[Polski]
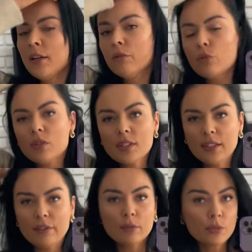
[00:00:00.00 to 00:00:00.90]
Włosy
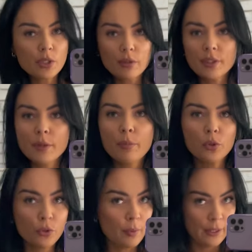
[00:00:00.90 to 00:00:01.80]
nawet mi się, słuchajcie,
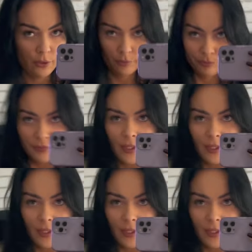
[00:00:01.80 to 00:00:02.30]
podobają.